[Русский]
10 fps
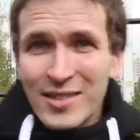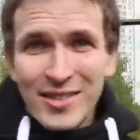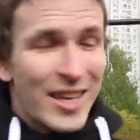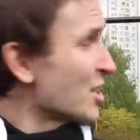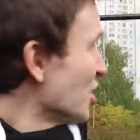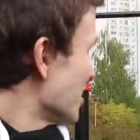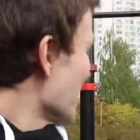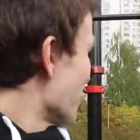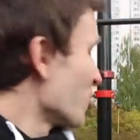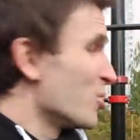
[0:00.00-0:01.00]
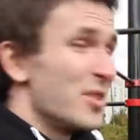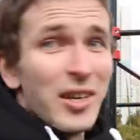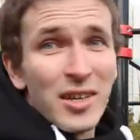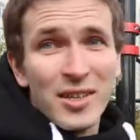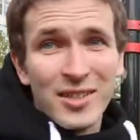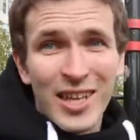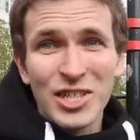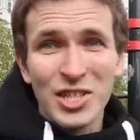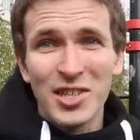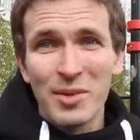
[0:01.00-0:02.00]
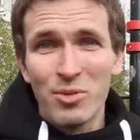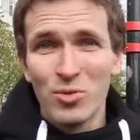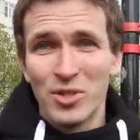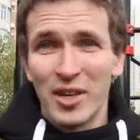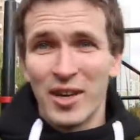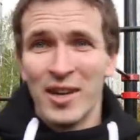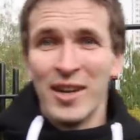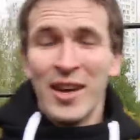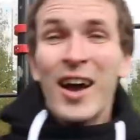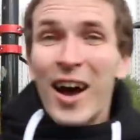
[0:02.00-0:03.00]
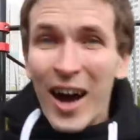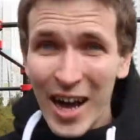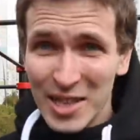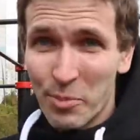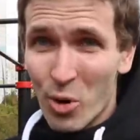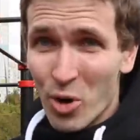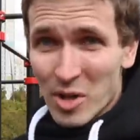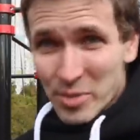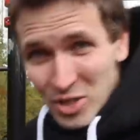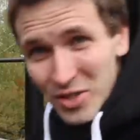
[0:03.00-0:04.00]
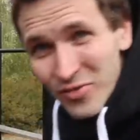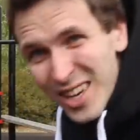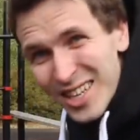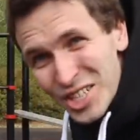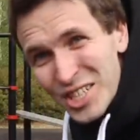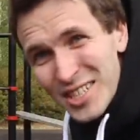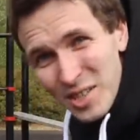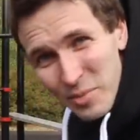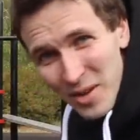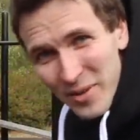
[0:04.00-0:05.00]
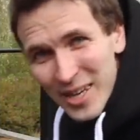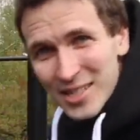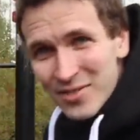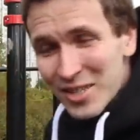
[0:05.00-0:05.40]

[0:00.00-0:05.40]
Даже не на брусьях, даже не на брусьях, а от пола, потому что вы лежите, понимаете?